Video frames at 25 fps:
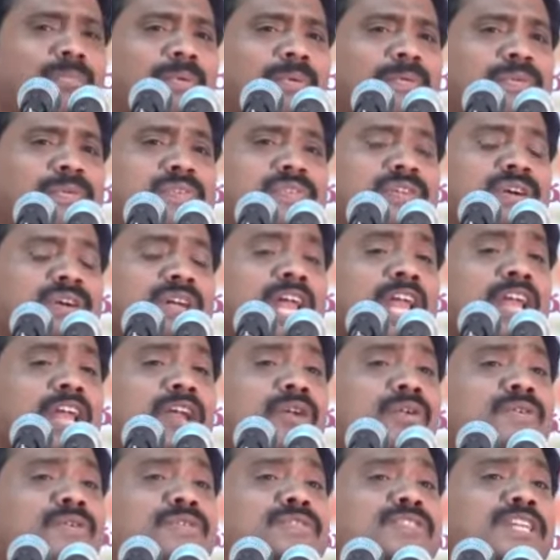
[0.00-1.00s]
అనుభవించాడు
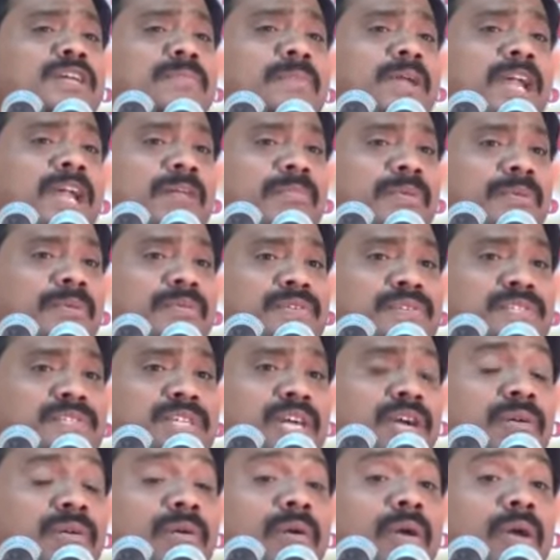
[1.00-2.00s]
ఎన్నో శ్రమలు
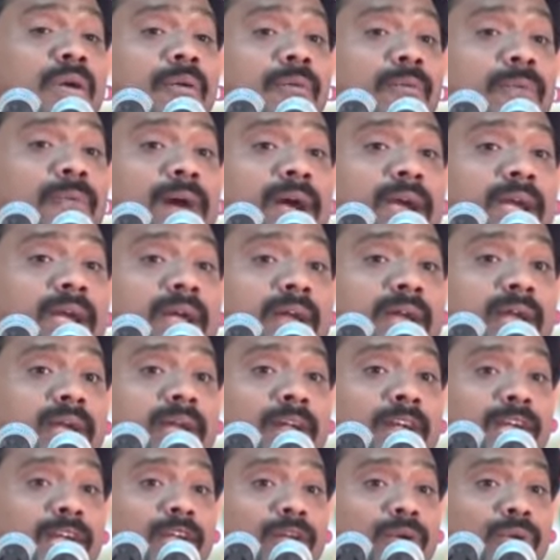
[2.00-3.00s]
అనుభవించాడు
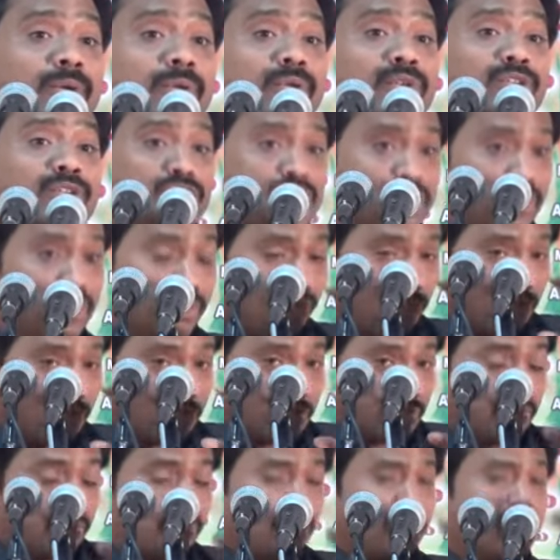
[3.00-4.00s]
వాటన్నింటిలో నుంచి
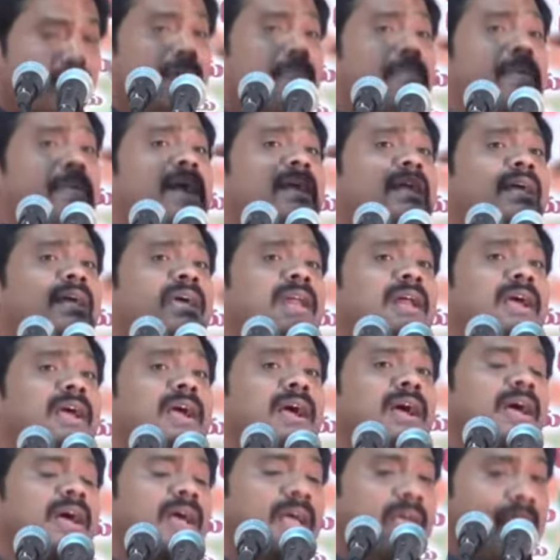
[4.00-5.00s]
వస్తున్న మాట
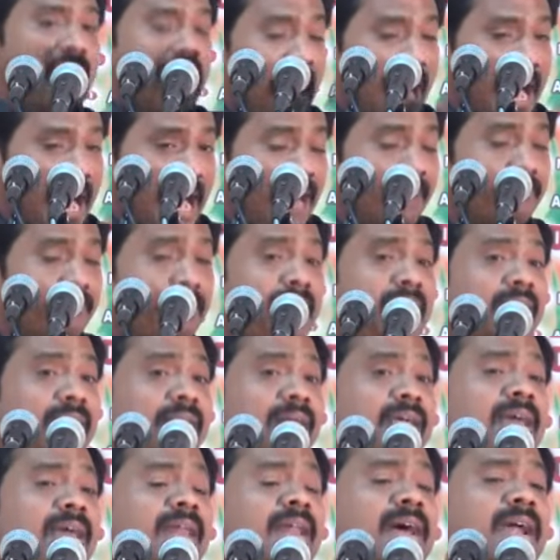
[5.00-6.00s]
గనక ఆ మాట
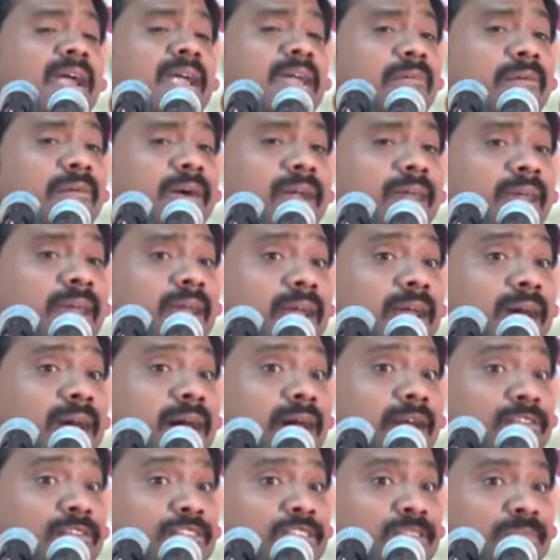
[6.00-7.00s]
ఎలాంటి వాడినైనా
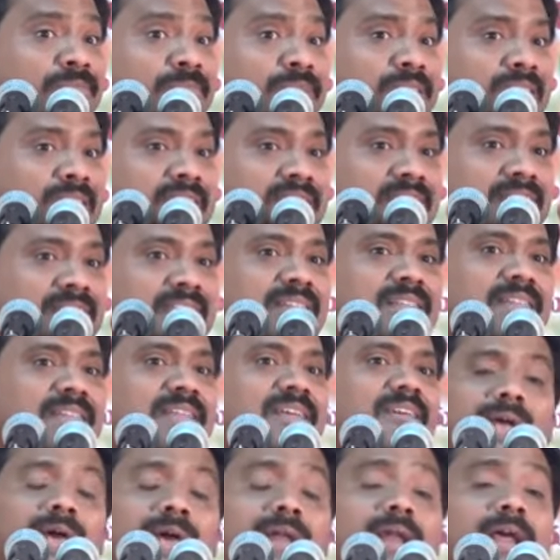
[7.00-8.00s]
ఆలోచింపజేస్తాడు
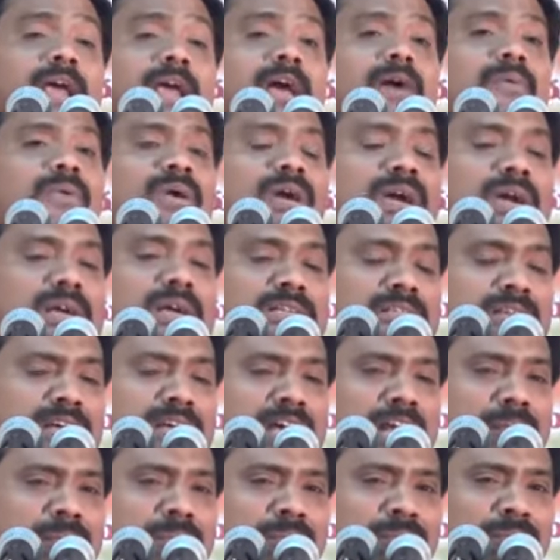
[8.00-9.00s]
కనుక
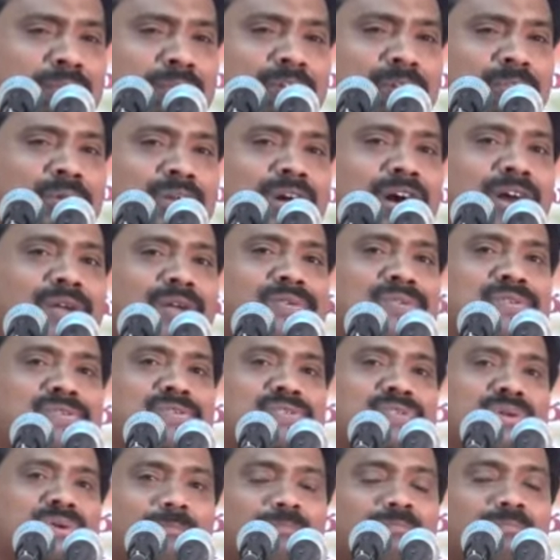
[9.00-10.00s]
ఒక్కసారి మిమ్మల్ని మీరు
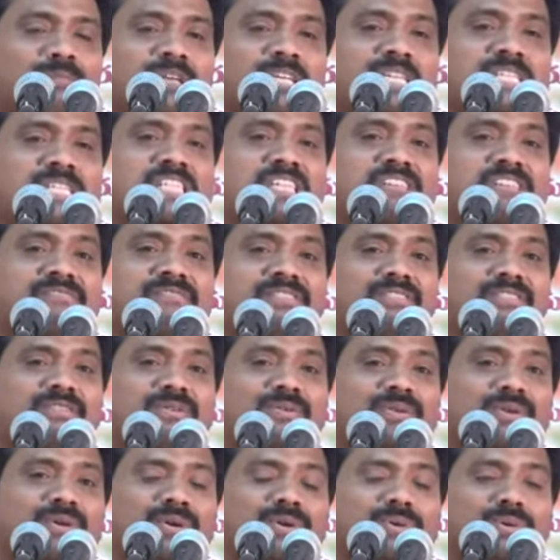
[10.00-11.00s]
ఆలోచించు మీ
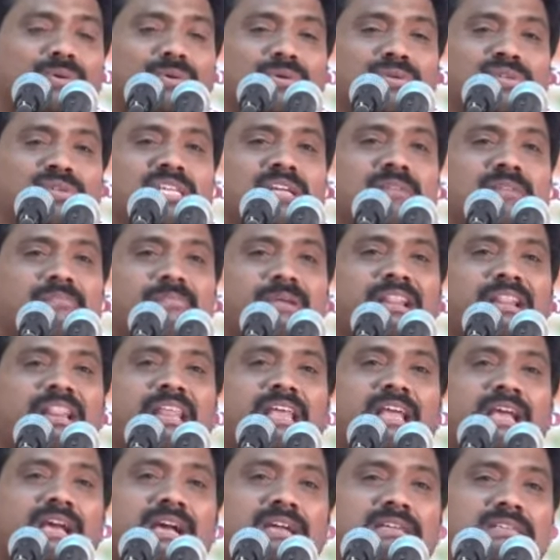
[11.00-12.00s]
జీవితంలోనికి వచ్చే
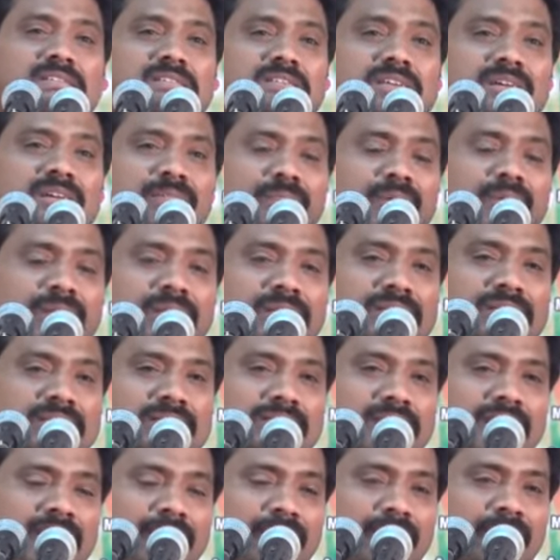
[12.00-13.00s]
ప్రతి కష్టం ప్రతి
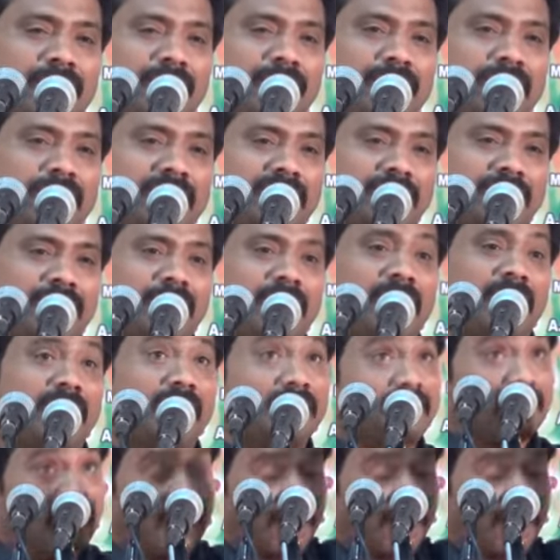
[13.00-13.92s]
శ్రమ ప్రతి బాధ